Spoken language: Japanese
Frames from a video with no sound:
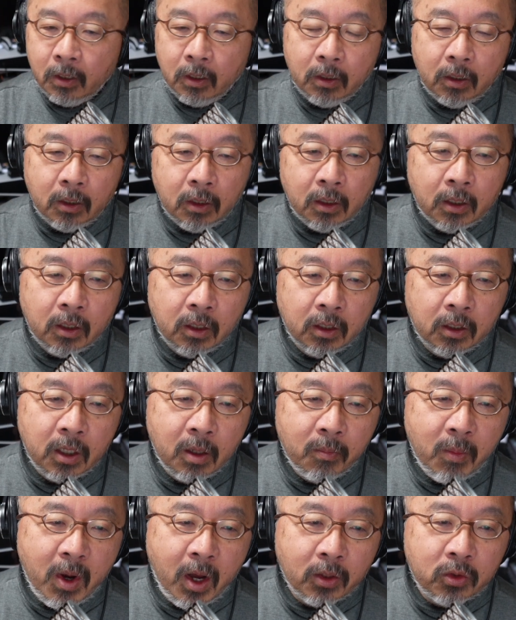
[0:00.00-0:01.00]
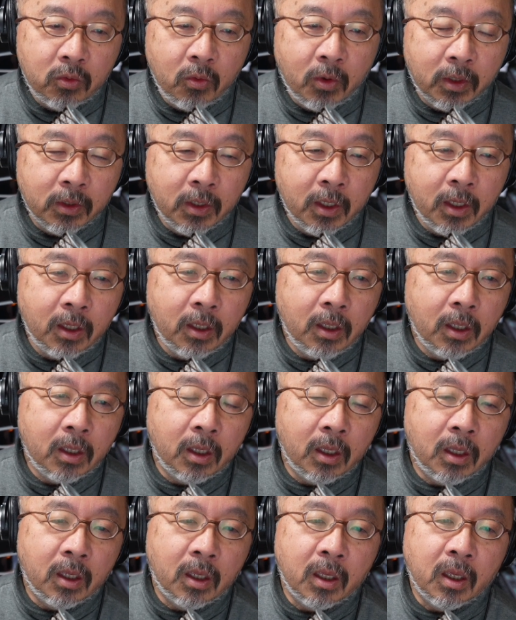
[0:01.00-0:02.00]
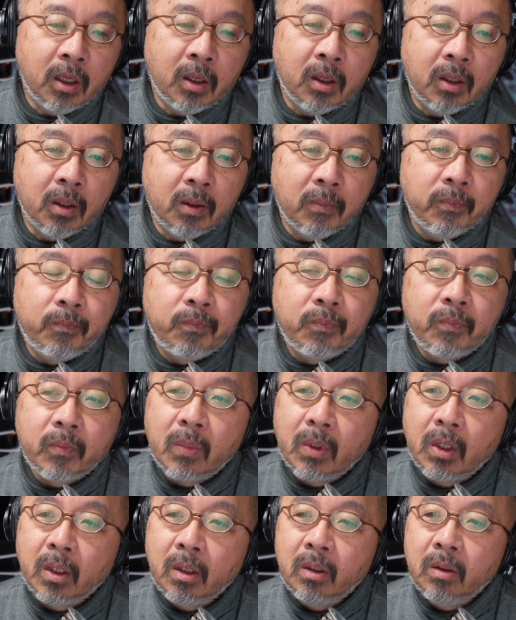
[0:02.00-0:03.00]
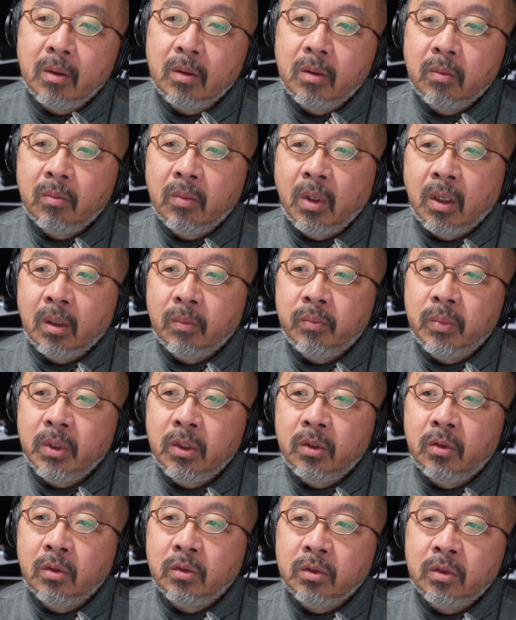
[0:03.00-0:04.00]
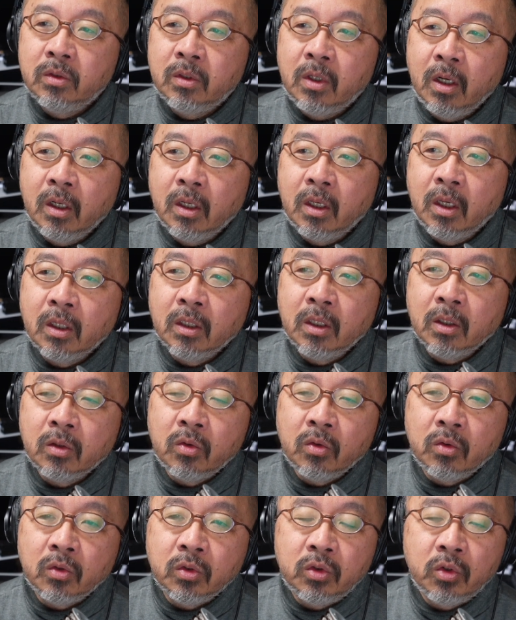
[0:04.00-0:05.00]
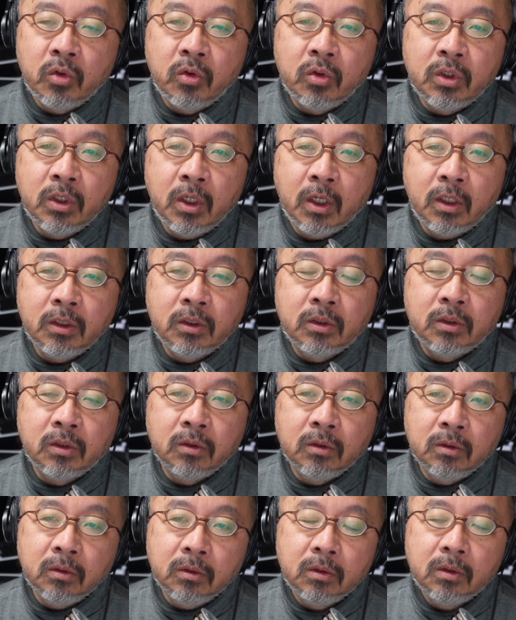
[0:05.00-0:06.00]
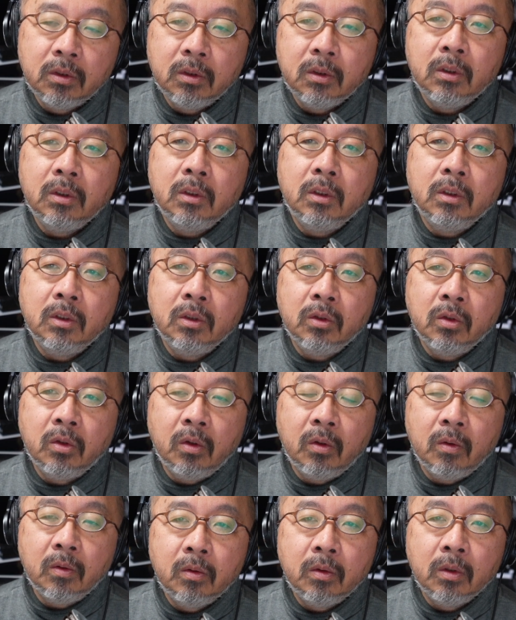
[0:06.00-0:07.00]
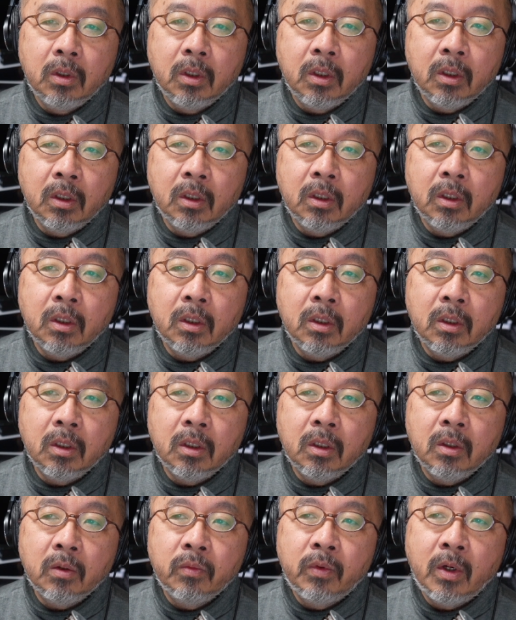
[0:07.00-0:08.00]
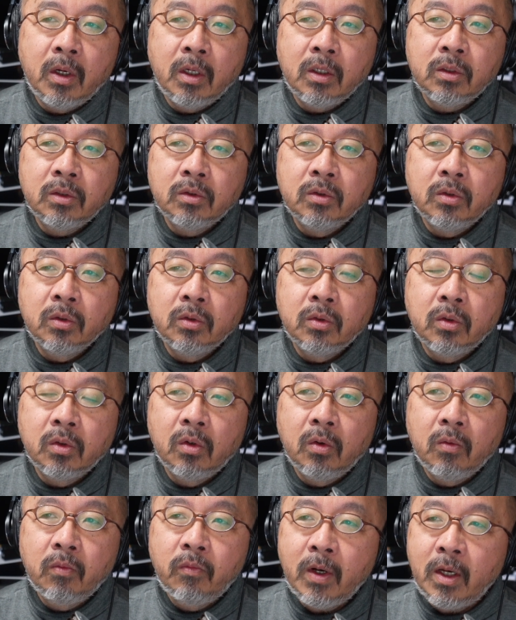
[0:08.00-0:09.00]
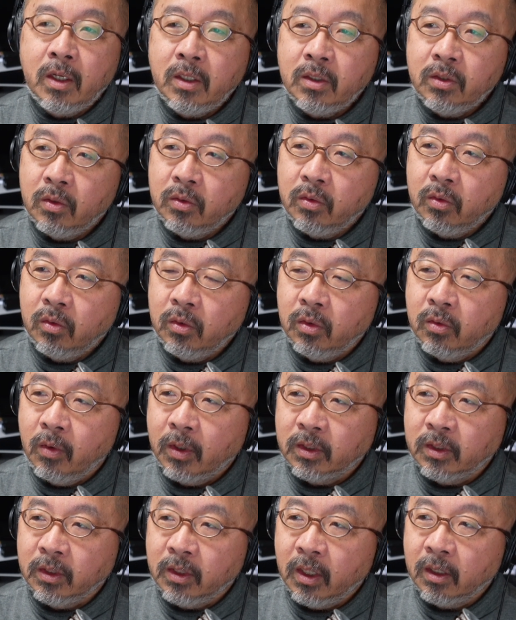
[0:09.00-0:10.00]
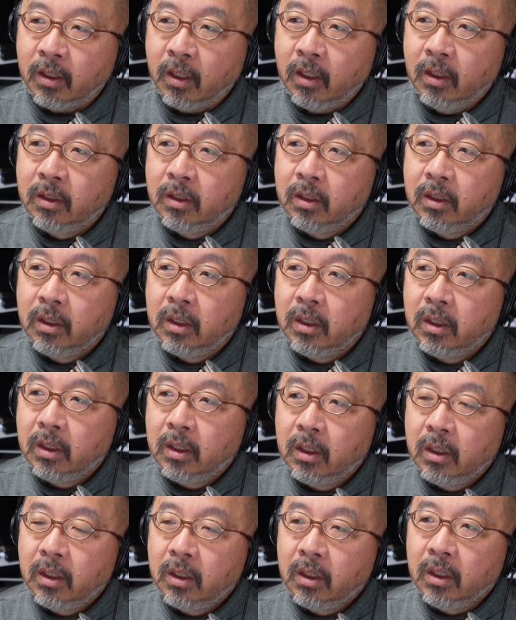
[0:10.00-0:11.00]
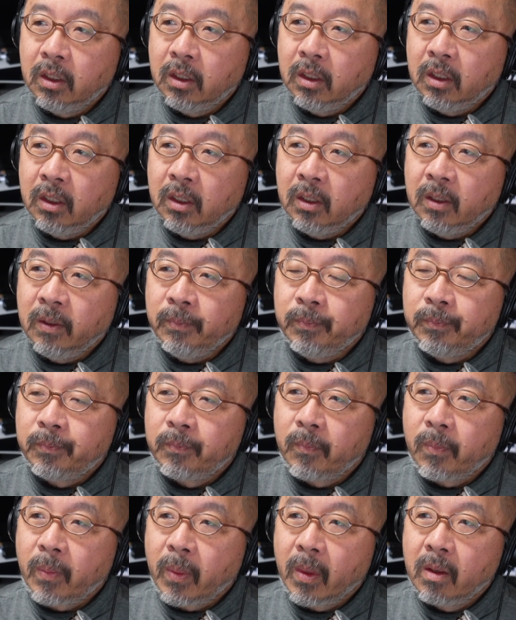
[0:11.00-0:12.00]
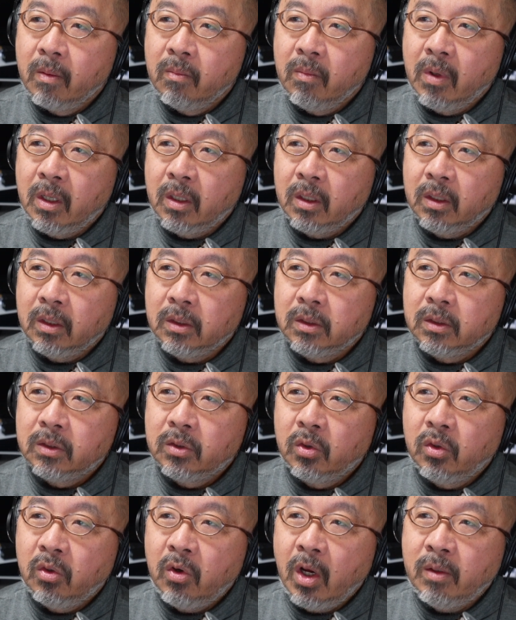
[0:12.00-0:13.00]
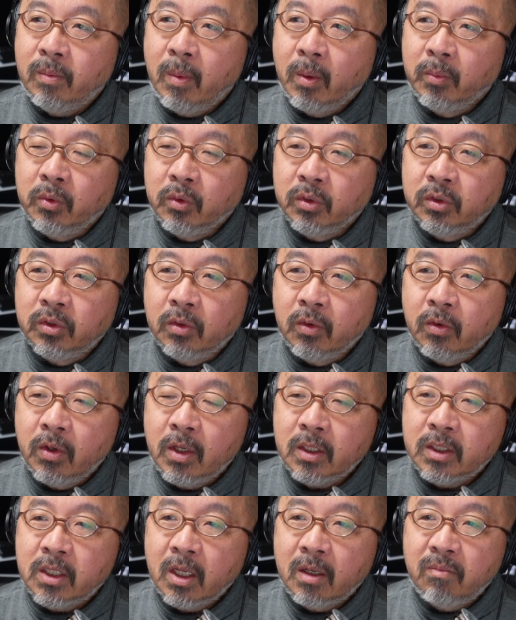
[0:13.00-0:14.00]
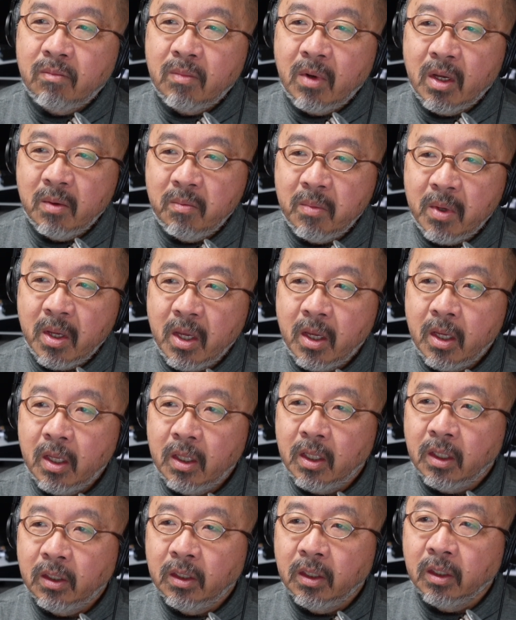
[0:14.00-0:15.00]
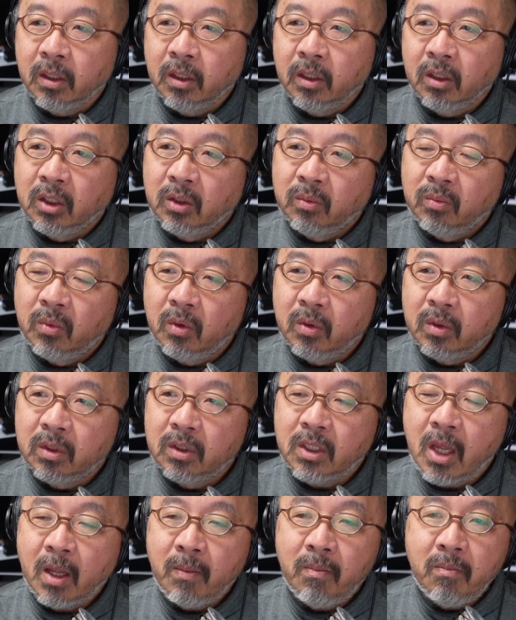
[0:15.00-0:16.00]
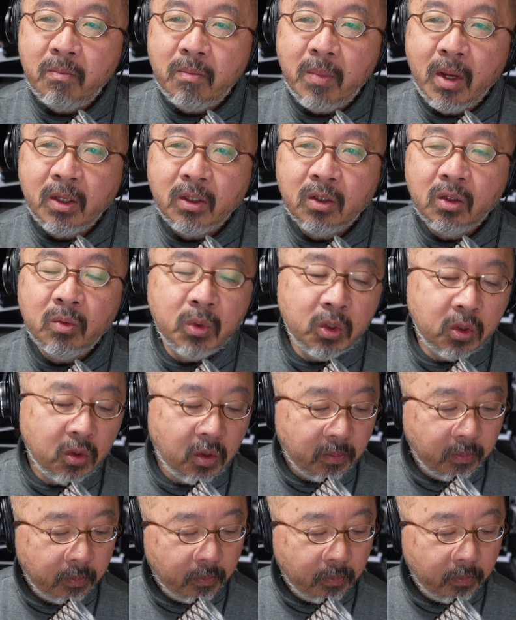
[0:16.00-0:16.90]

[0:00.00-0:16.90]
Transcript: えー、でまああとはね、えーまあ、ビートルズ関係だとジョージ・ハリスンのえー、ファーストソロファーストソロってわけじゃないか、えー、まあソロアルバムとしては3枚目なんだけれども3枚組の